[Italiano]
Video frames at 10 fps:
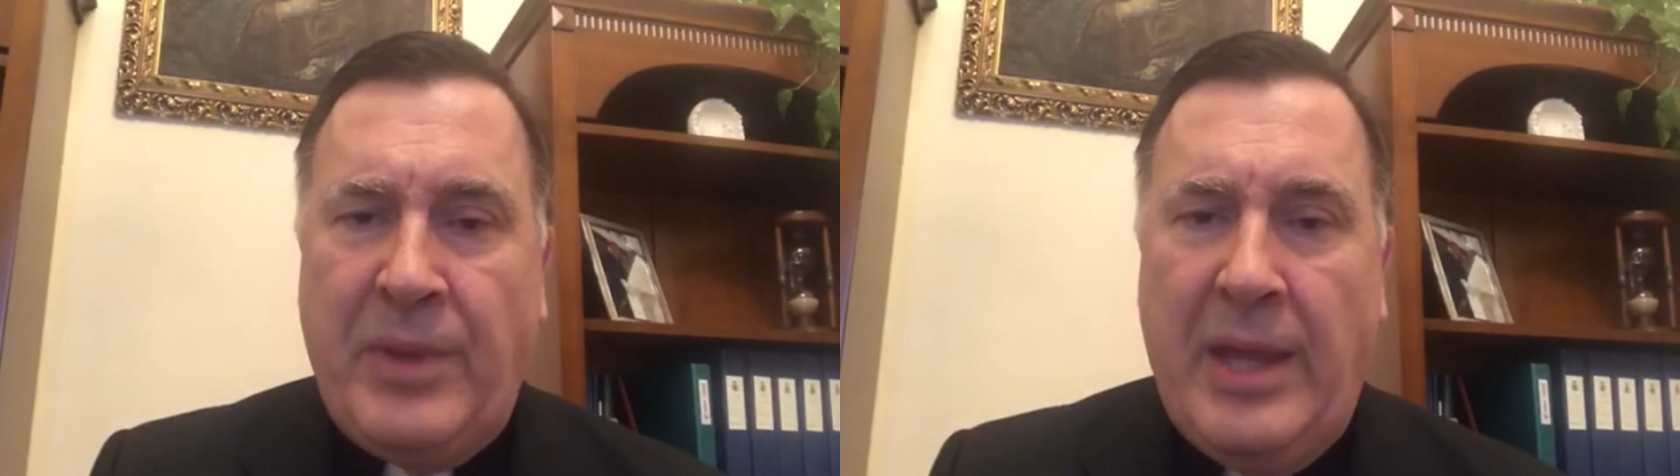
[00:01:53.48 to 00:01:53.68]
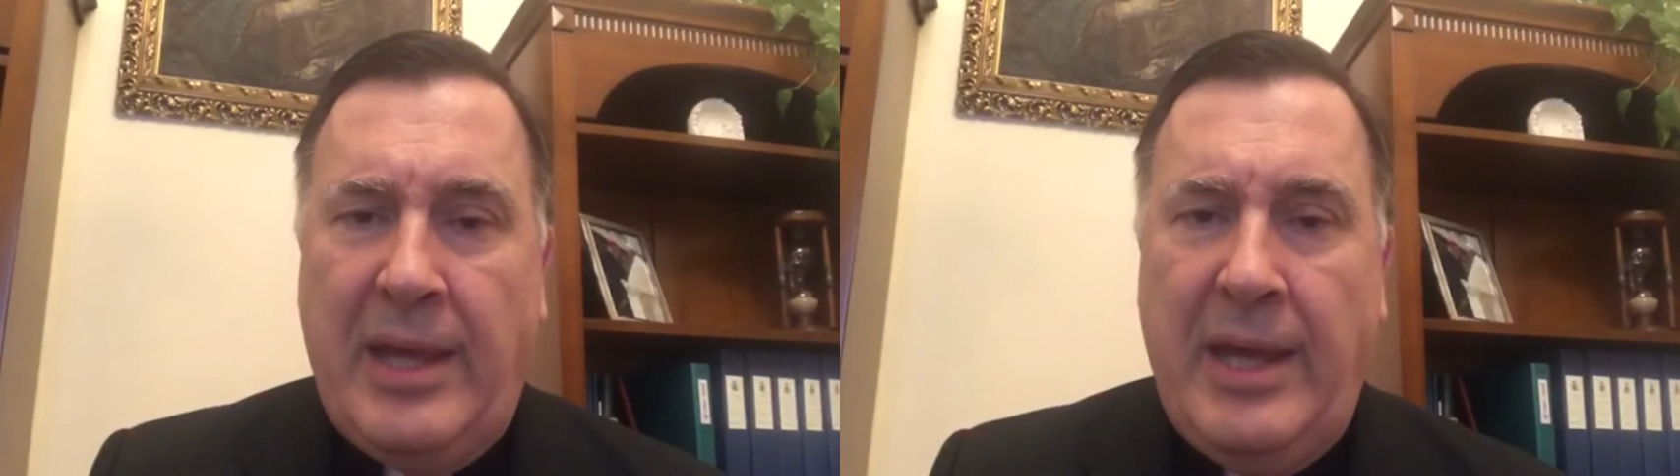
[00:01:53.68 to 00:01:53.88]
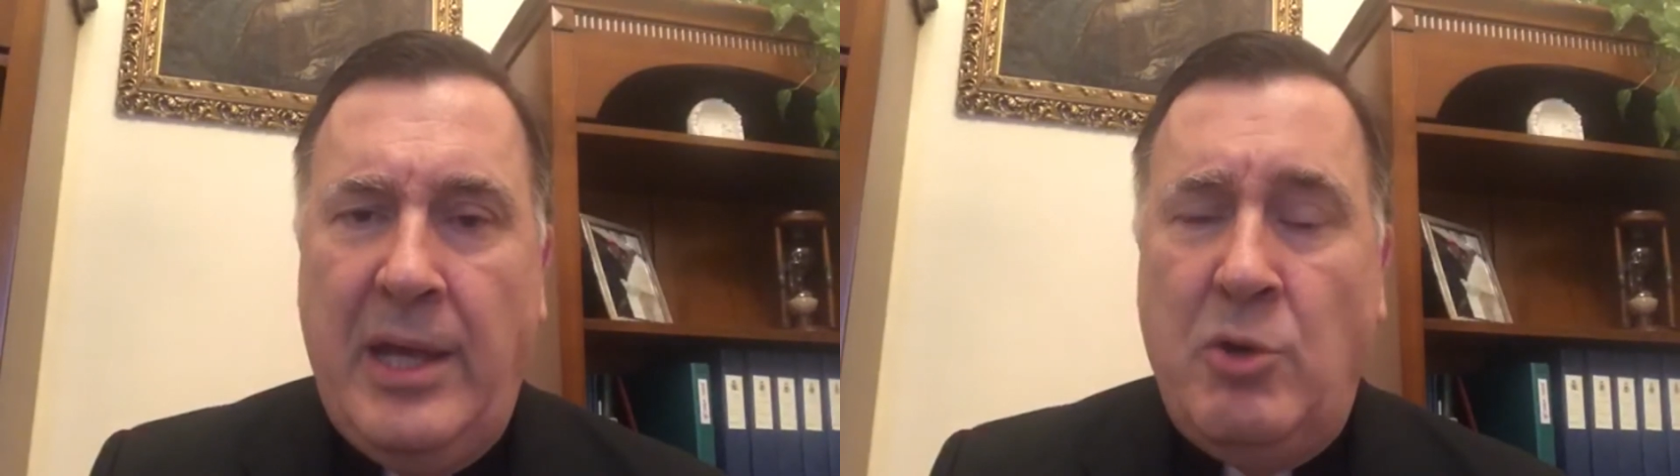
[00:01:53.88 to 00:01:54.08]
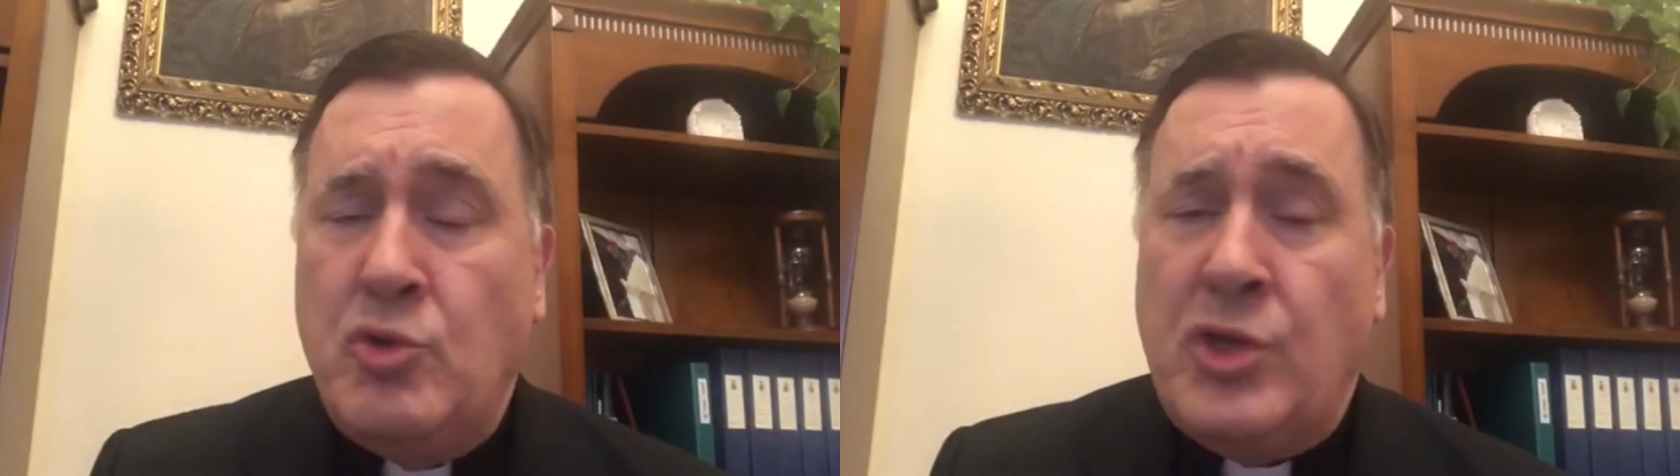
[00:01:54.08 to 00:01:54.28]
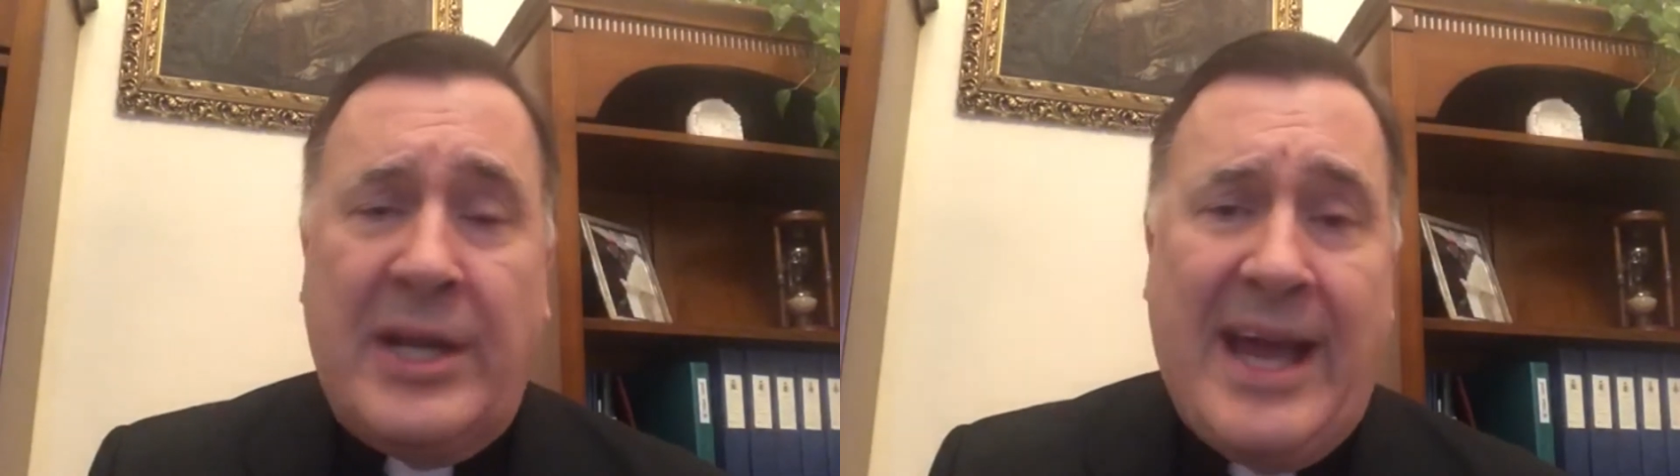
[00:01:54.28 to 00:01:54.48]
che non
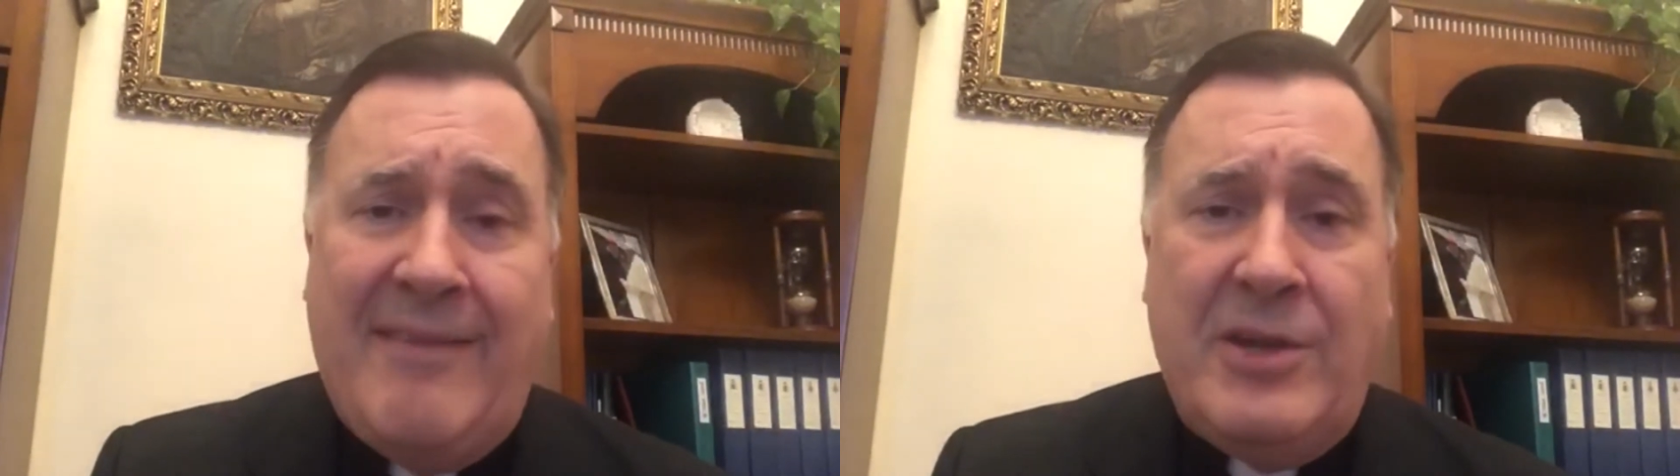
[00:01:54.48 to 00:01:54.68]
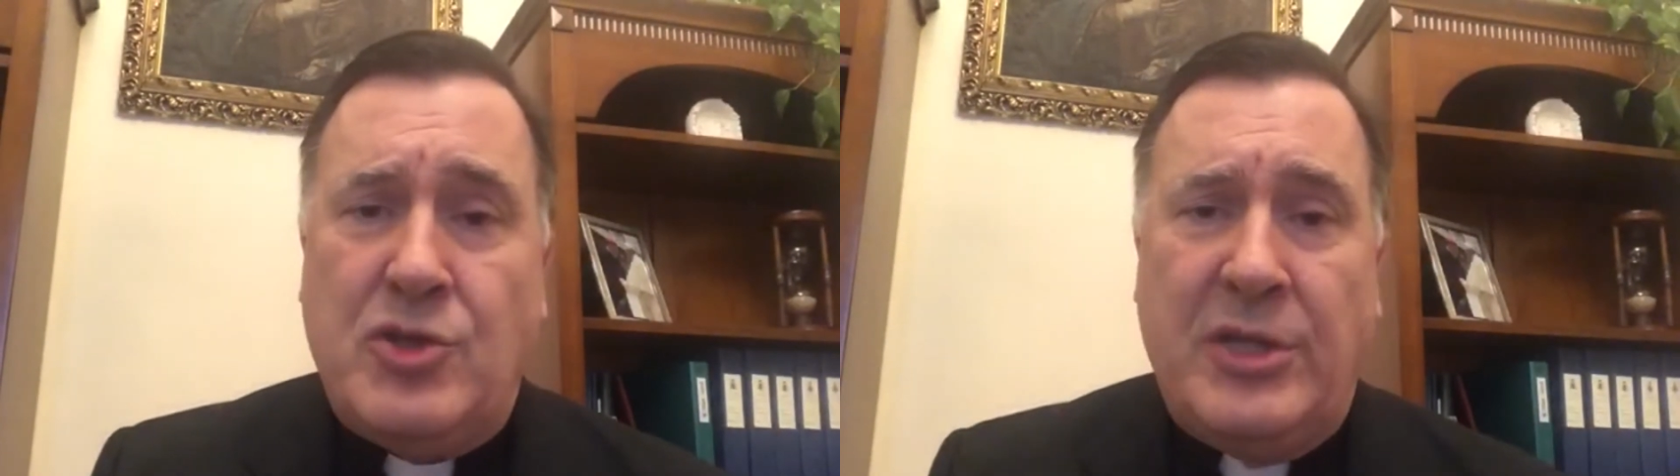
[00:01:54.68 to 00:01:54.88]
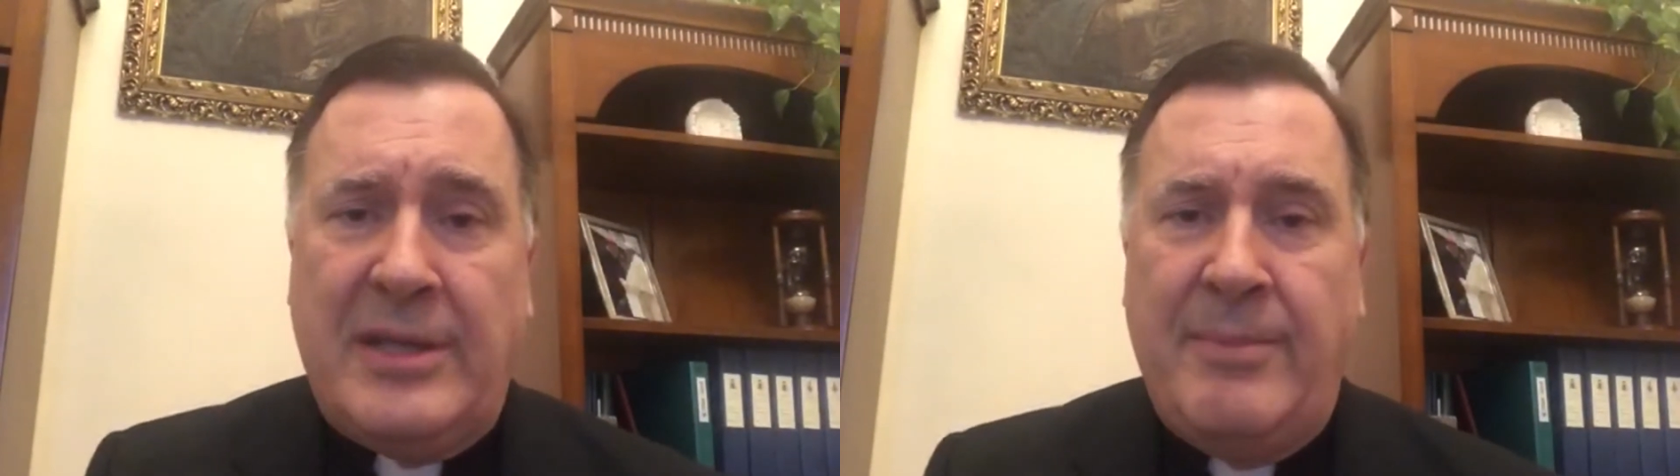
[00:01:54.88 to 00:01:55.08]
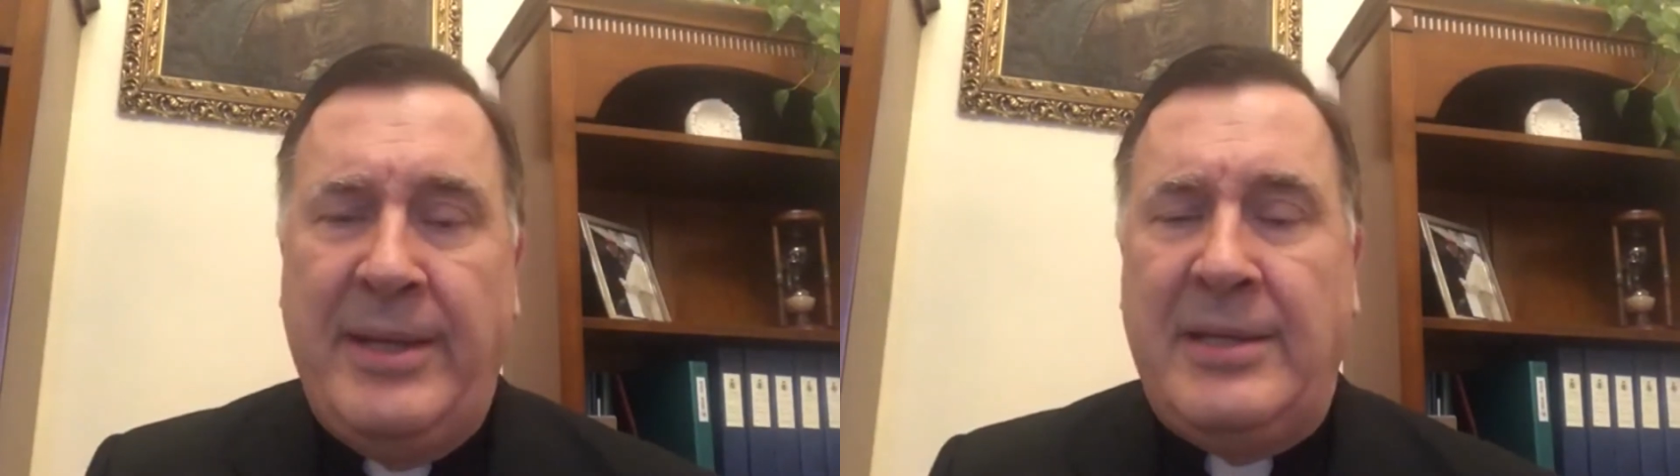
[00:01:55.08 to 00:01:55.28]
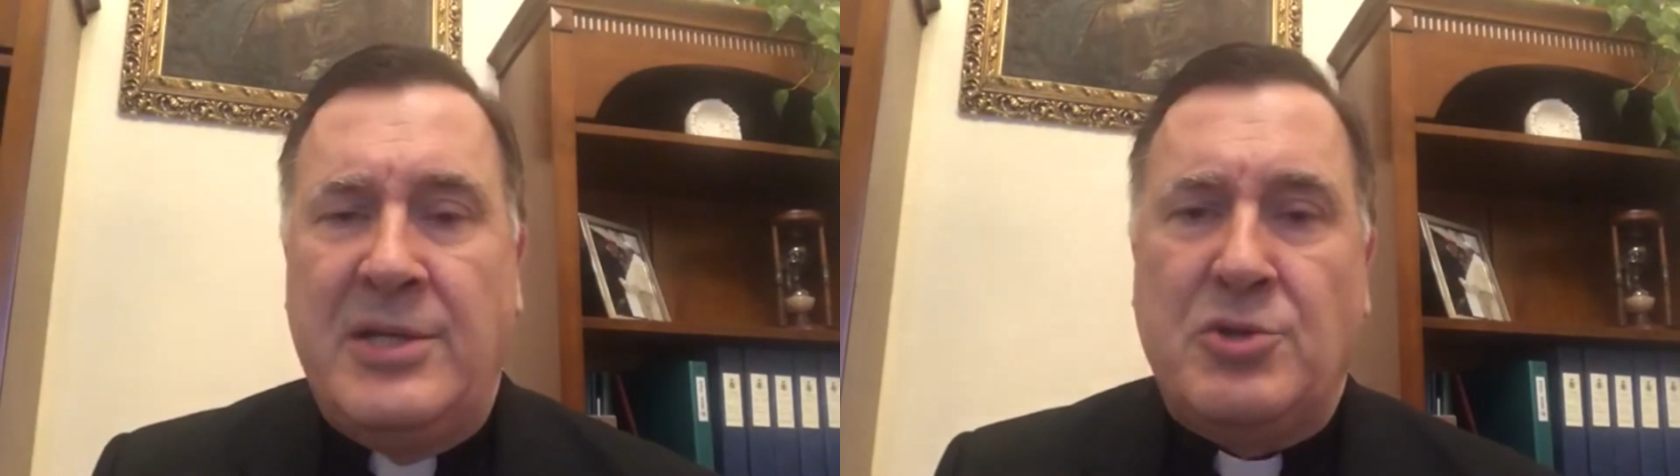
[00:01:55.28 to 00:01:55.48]
cercava certamente